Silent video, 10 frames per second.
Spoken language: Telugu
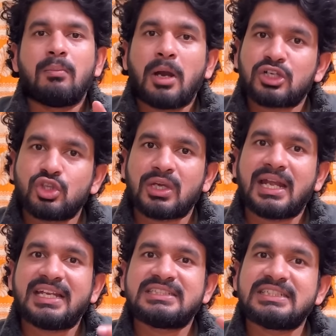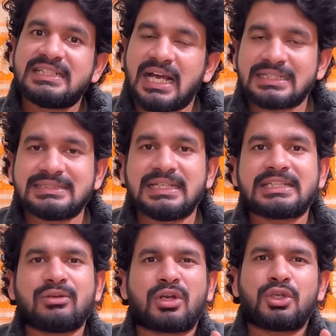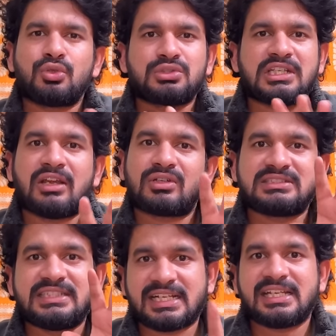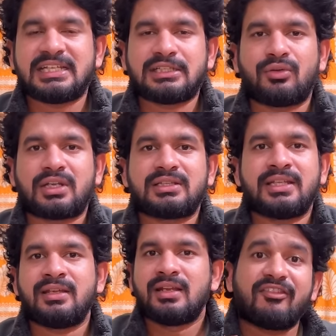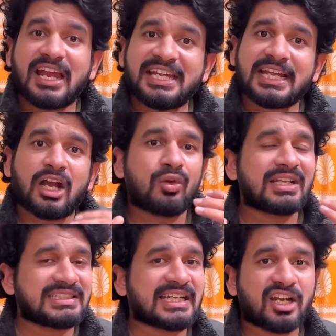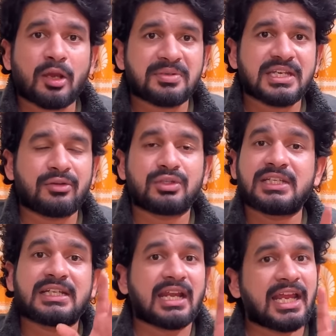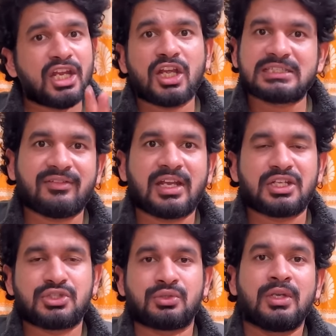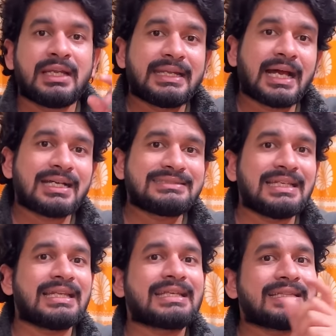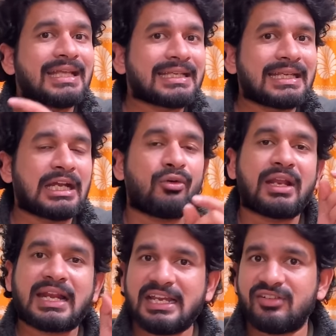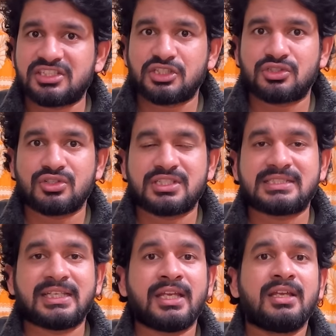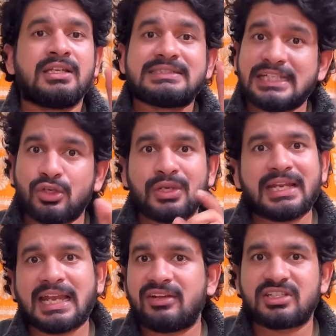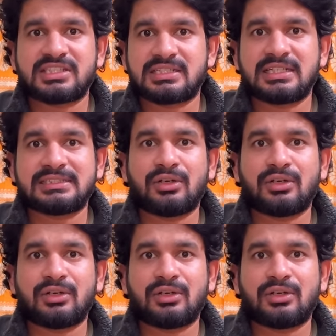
బాగ్దోగ్రా నుంచి డార్జిలింగ్కి ఒక టూ త్రీ అవర్స్ జర్నీ అయితే ఉంటుంది ఫ్లైట్ కాకుండా సెకండ్ ఆప్షన్ ఏముంది ట్రైన్లో అయితే వెళ్ళొచ్చు డార్జిలింగ్కి దగ్గరగా ఉన్న రైల్వే స్టేషన్ వచ్చేసి సిలిగురి రైల్వే స్టేషన్ అయితే